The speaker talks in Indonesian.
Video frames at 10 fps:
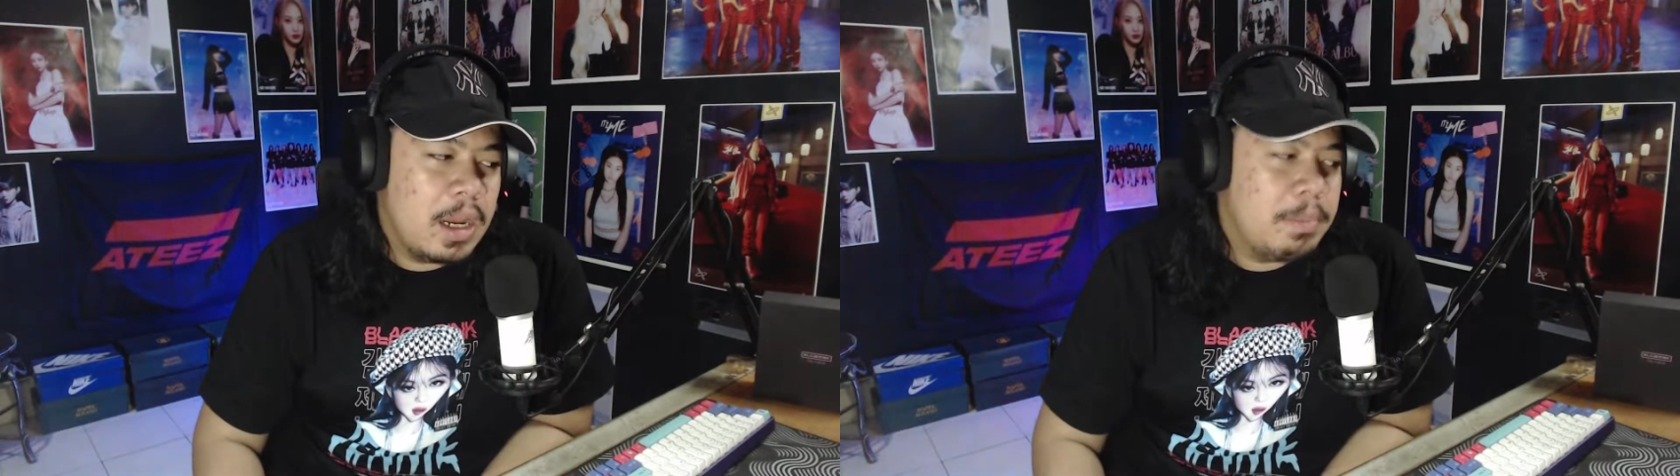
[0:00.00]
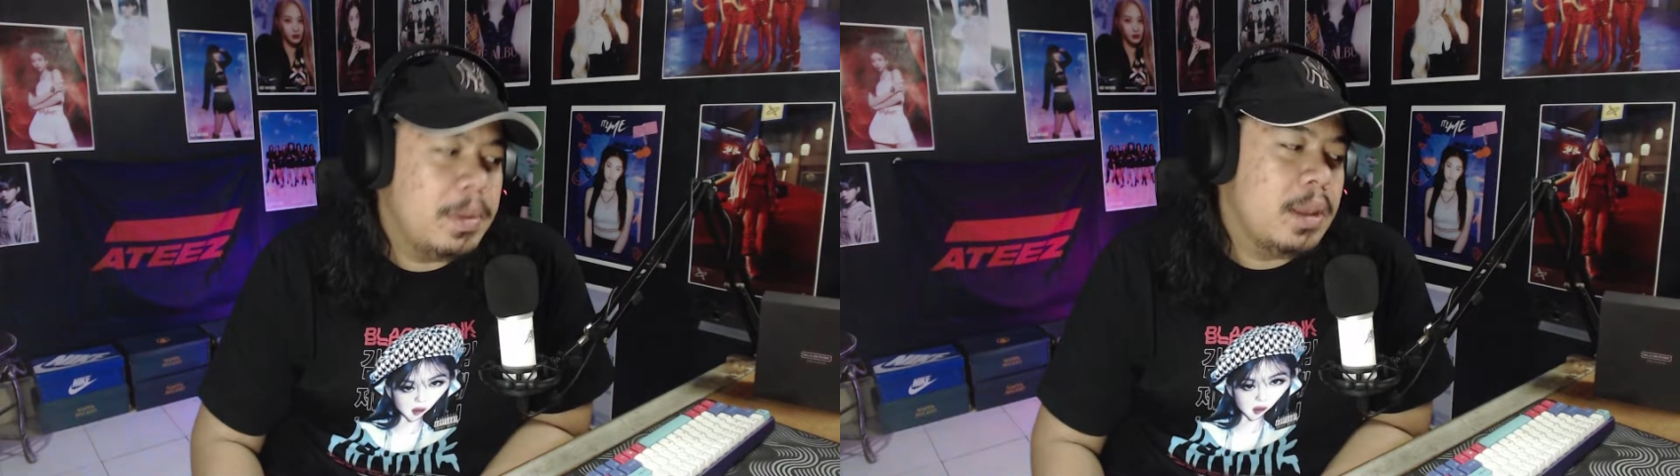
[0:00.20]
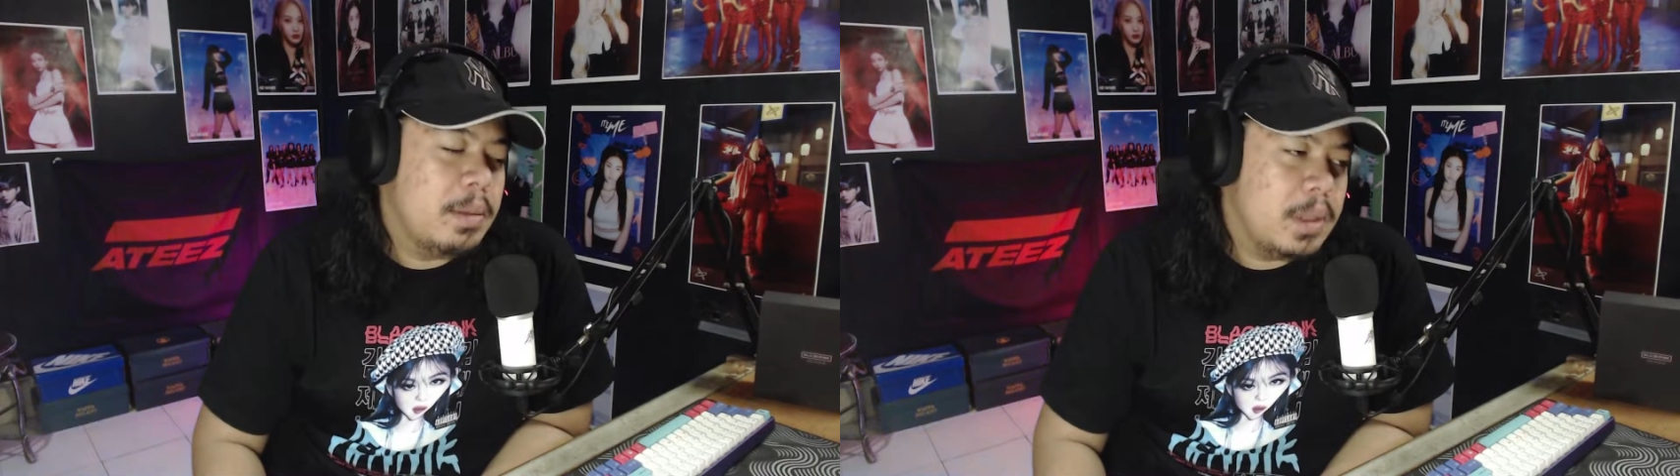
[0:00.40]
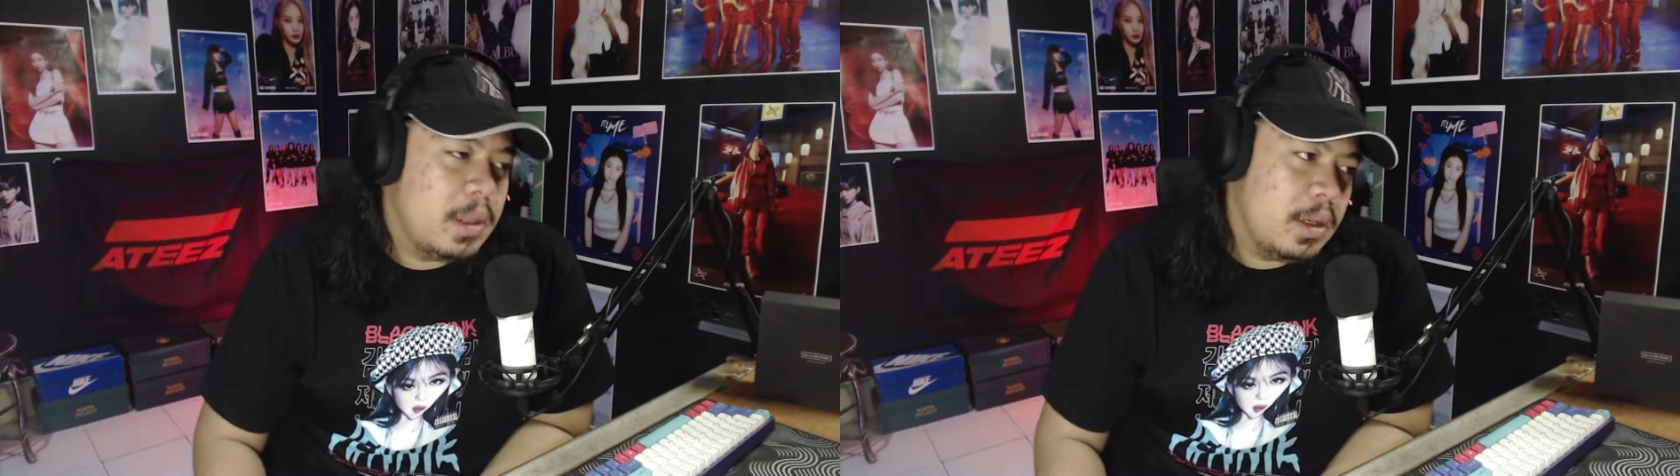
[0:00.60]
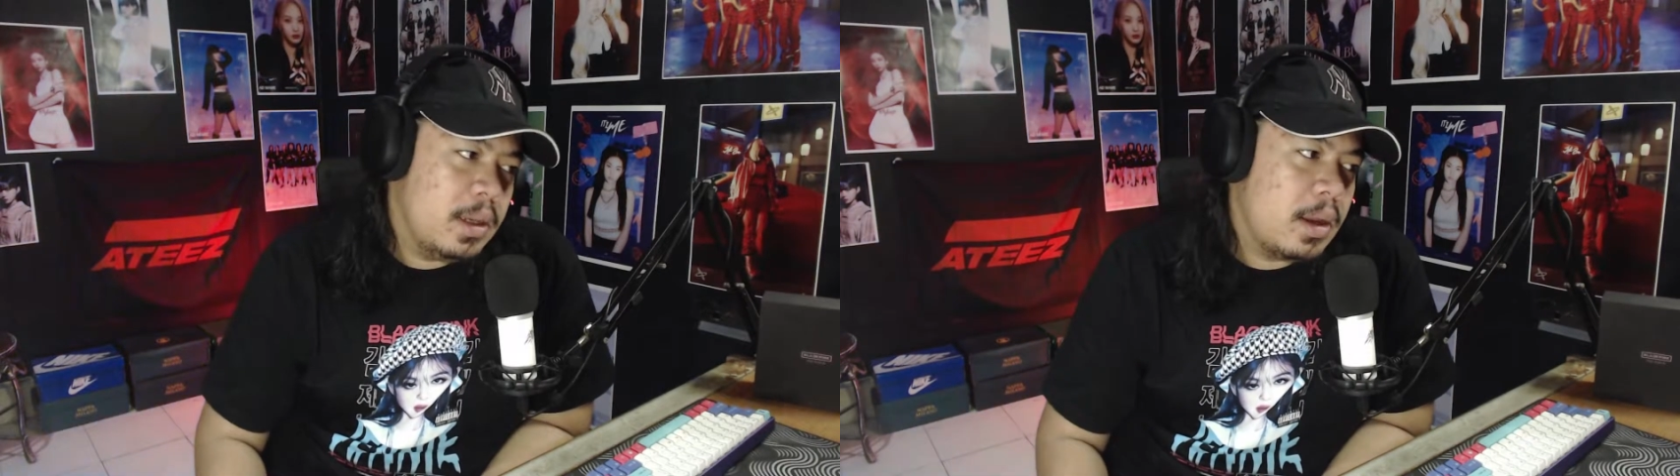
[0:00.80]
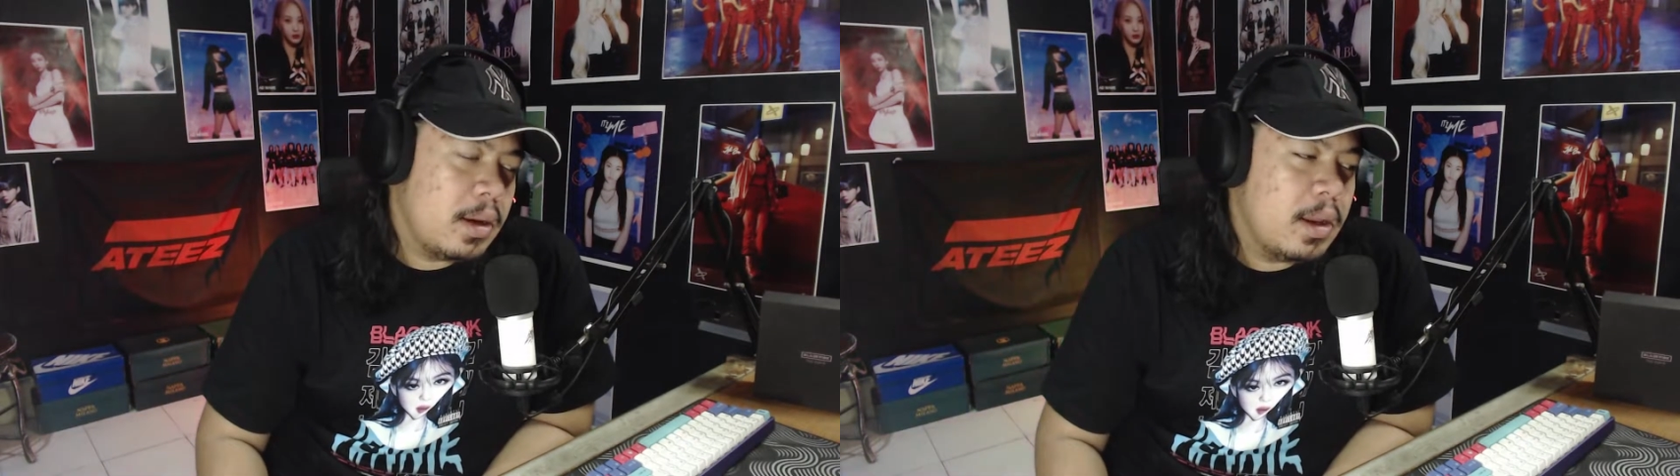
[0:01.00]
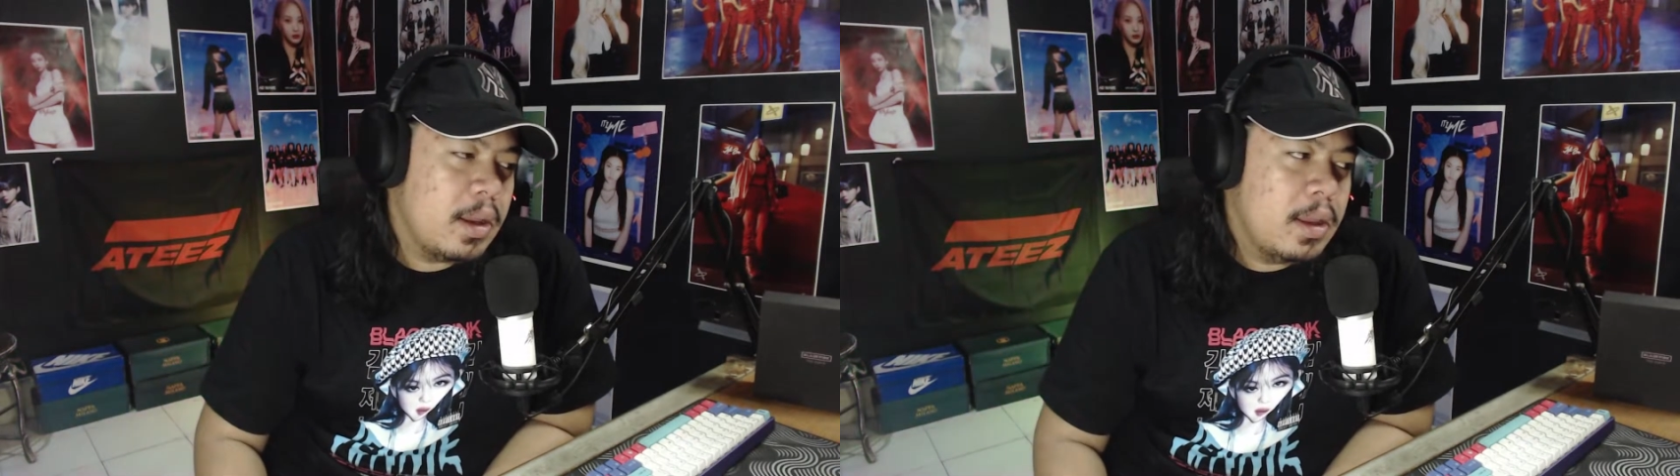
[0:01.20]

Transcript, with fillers: PT Habits ini karena